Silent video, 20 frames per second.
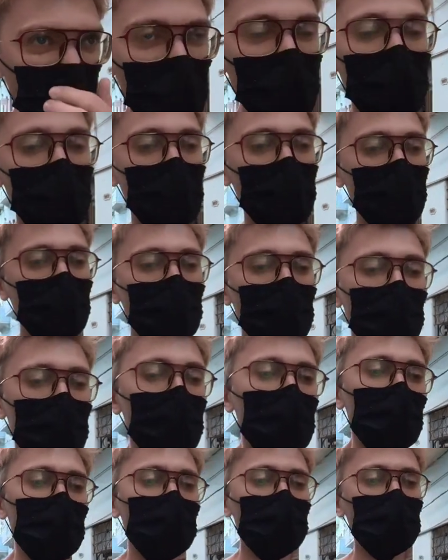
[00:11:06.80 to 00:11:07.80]
вид
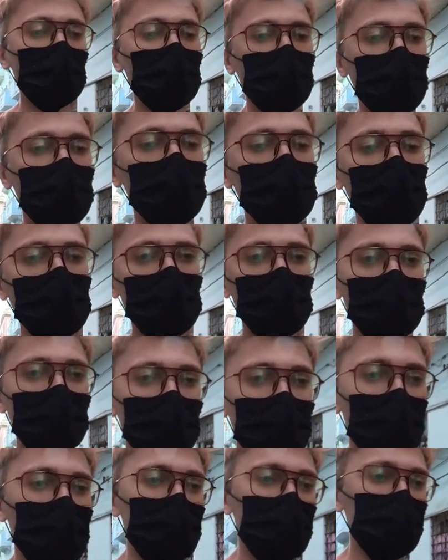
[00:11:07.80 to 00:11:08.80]
прям
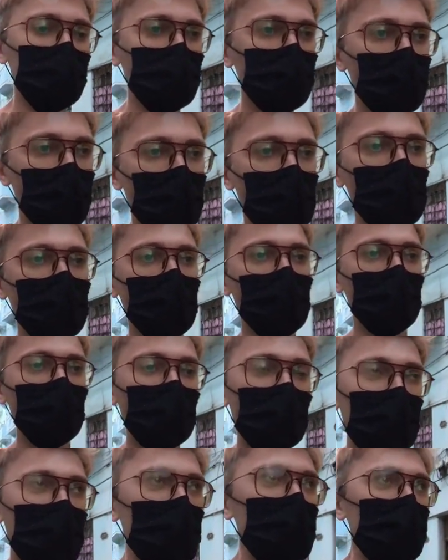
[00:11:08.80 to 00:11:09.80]
на э, море.
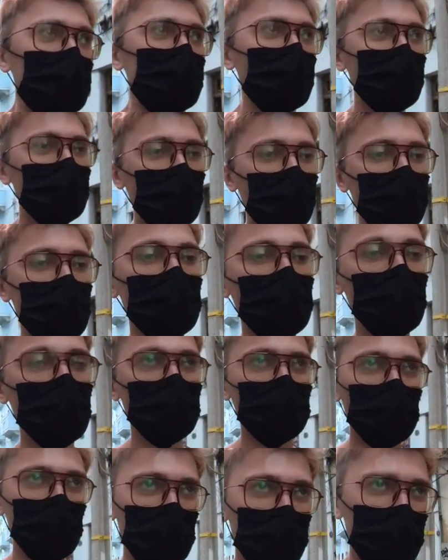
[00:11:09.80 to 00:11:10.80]
А если там
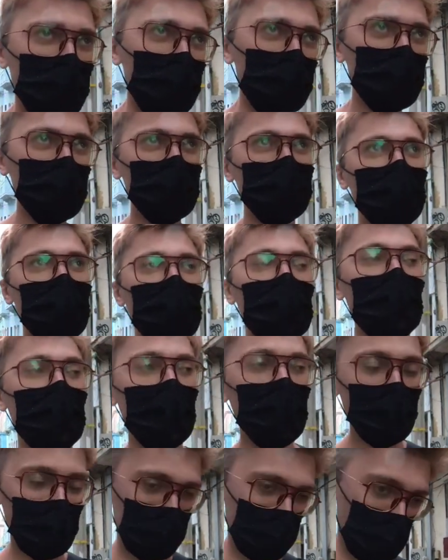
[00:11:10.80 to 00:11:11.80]
еще и штормит,
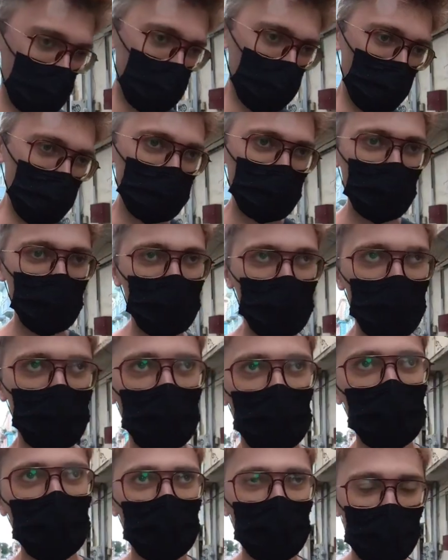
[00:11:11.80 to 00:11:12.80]
что это вообще?
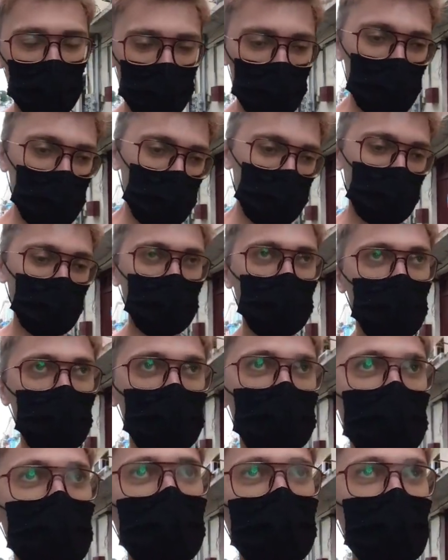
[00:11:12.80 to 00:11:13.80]
Это такие космические
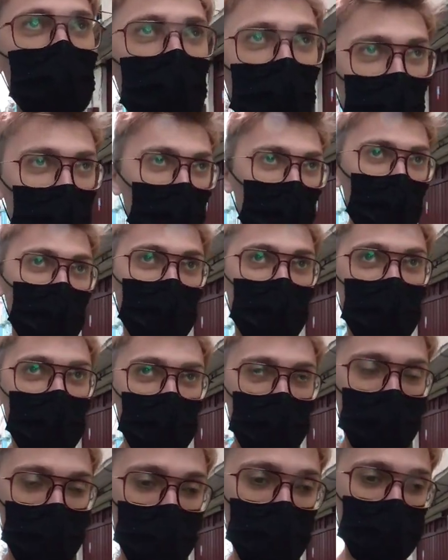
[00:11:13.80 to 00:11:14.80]
кадры.
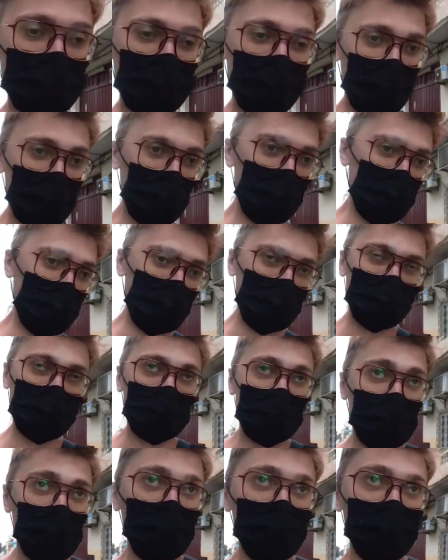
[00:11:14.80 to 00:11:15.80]
Просто это, это